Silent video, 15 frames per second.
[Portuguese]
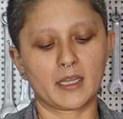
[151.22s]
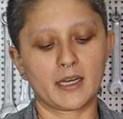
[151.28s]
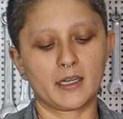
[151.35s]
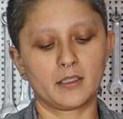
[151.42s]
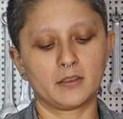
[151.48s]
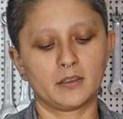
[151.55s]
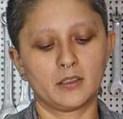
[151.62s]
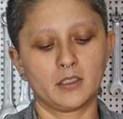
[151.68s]

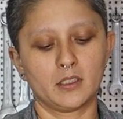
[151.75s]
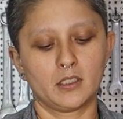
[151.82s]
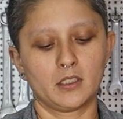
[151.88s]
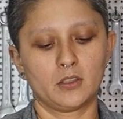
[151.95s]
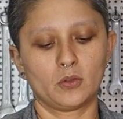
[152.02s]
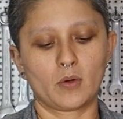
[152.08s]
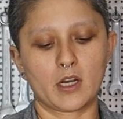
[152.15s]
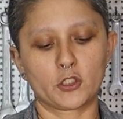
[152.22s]
lá,
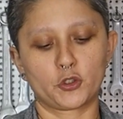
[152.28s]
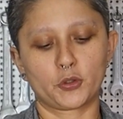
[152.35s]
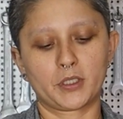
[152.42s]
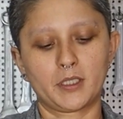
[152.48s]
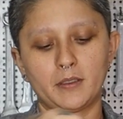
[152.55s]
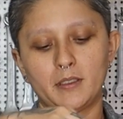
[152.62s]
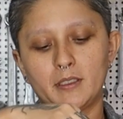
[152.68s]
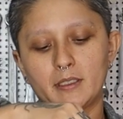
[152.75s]
não acho
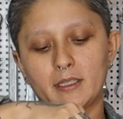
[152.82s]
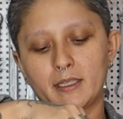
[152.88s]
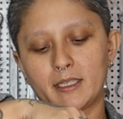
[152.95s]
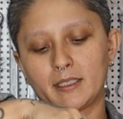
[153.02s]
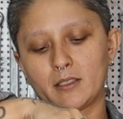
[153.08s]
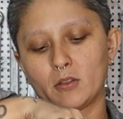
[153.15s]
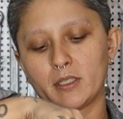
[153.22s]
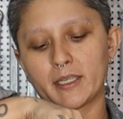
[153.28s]
que é
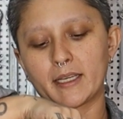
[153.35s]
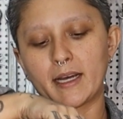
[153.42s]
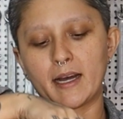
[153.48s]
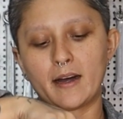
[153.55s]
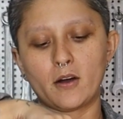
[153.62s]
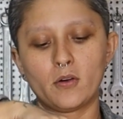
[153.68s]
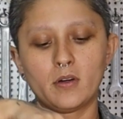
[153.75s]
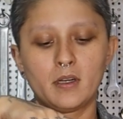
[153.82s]
tão
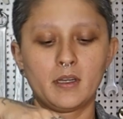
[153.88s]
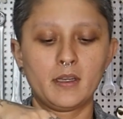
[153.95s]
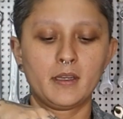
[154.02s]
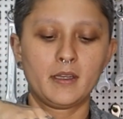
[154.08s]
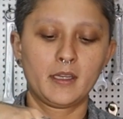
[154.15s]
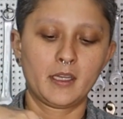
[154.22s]
legal.